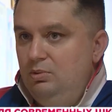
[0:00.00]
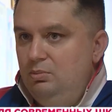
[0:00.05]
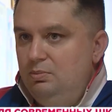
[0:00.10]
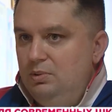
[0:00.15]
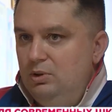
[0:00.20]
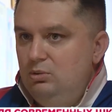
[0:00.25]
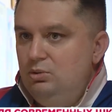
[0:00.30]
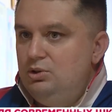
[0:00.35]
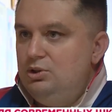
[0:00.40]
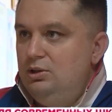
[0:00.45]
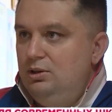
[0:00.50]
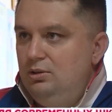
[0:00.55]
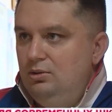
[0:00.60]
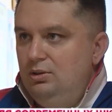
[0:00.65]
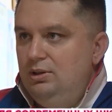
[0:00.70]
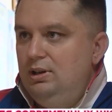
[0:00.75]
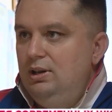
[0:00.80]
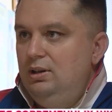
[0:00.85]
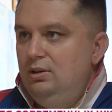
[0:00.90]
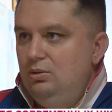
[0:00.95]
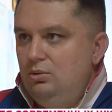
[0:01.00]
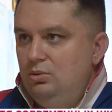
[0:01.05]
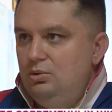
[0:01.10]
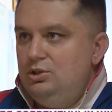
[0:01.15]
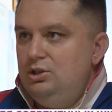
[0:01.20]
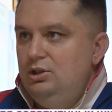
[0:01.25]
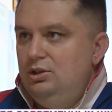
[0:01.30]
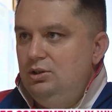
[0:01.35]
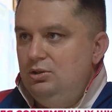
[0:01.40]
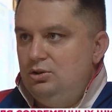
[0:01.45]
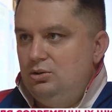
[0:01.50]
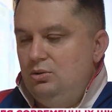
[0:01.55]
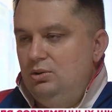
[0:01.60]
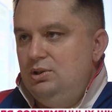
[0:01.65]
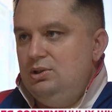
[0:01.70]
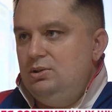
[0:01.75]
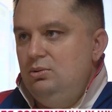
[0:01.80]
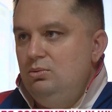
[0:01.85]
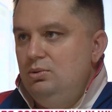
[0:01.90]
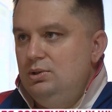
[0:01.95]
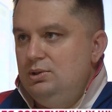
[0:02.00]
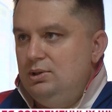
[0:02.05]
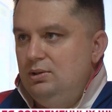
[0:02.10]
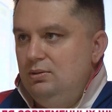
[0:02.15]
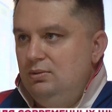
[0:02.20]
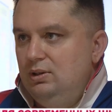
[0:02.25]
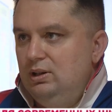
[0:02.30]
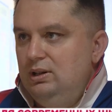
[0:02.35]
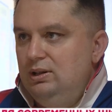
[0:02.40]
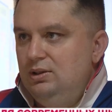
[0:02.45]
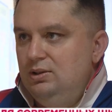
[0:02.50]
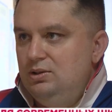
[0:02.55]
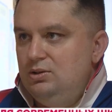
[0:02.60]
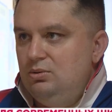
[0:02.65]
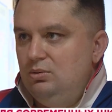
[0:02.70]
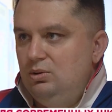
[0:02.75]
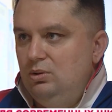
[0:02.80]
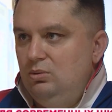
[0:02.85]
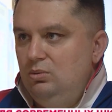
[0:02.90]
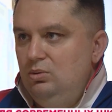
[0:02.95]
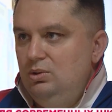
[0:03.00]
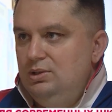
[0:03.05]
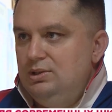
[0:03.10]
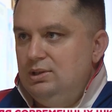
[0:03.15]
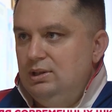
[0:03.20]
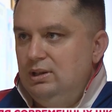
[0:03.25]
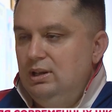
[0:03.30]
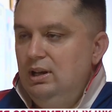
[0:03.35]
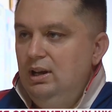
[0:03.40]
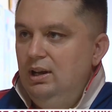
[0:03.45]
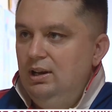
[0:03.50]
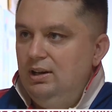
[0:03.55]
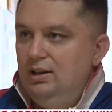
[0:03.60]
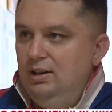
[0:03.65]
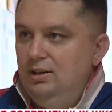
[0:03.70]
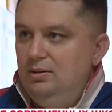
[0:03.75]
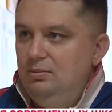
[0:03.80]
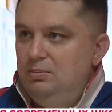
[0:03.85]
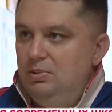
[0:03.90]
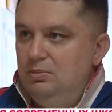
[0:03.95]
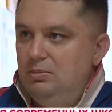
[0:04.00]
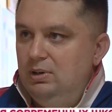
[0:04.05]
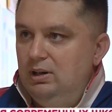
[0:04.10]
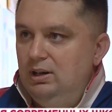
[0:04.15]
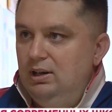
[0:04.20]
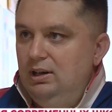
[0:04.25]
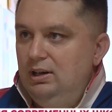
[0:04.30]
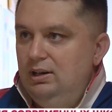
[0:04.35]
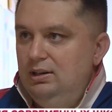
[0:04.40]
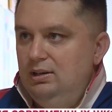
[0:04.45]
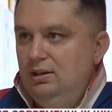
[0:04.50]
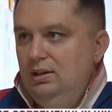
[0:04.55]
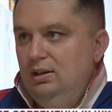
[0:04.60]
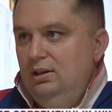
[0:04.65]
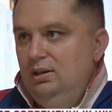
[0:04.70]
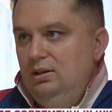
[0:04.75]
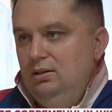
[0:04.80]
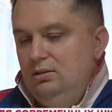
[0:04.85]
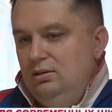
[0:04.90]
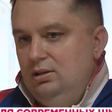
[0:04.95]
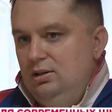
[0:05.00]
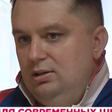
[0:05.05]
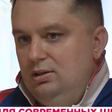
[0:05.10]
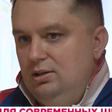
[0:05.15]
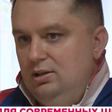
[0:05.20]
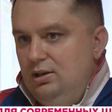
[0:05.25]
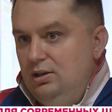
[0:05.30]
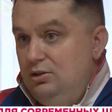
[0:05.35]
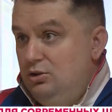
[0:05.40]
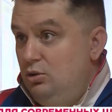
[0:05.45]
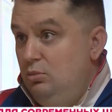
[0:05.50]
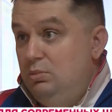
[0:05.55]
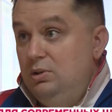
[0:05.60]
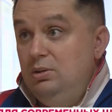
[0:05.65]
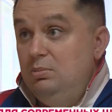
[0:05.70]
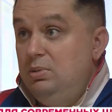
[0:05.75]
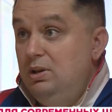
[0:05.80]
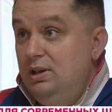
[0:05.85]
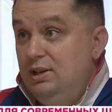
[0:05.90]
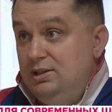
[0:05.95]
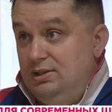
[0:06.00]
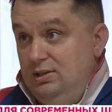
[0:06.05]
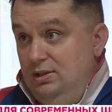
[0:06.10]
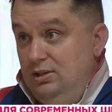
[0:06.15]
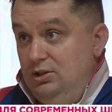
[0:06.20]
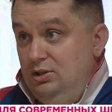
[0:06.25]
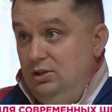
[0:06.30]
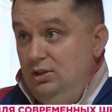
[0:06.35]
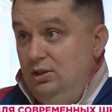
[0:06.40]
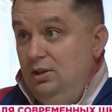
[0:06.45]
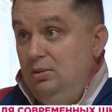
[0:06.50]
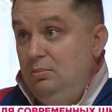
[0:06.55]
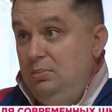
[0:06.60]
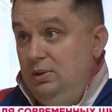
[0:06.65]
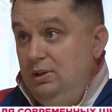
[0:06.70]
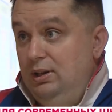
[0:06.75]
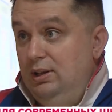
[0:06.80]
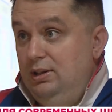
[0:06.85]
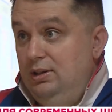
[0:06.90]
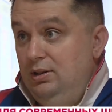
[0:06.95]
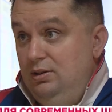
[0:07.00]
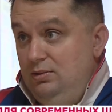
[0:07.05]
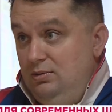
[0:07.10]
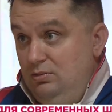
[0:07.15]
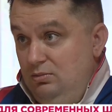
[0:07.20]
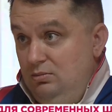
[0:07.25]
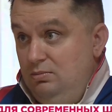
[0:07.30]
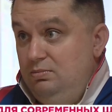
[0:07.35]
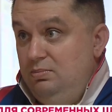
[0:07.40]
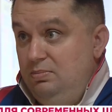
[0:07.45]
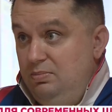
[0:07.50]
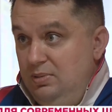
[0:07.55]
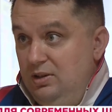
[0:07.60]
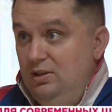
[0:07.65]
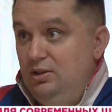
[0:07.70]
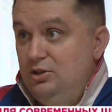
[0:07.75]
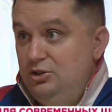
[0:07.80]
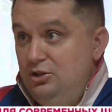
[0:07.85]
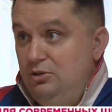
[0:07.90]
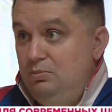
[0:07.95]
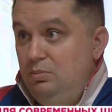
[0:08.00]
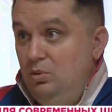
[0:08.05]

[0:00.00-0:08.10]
приучить детей, научить их, что есть люди с инвалидностью на улицах, как им помогать, как, как чтобы не бояться даже к нам подойти, ну, предложить